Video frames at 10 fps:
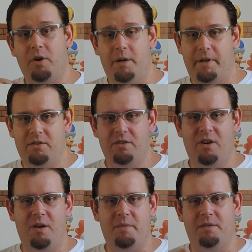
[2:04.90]
Programador
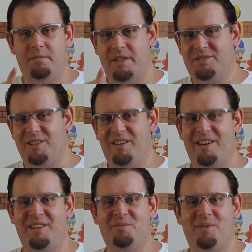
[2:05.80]
dorme, mas só na
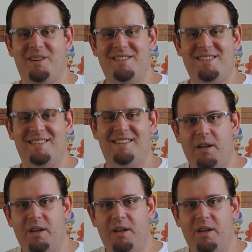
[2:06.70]
hora que não pode.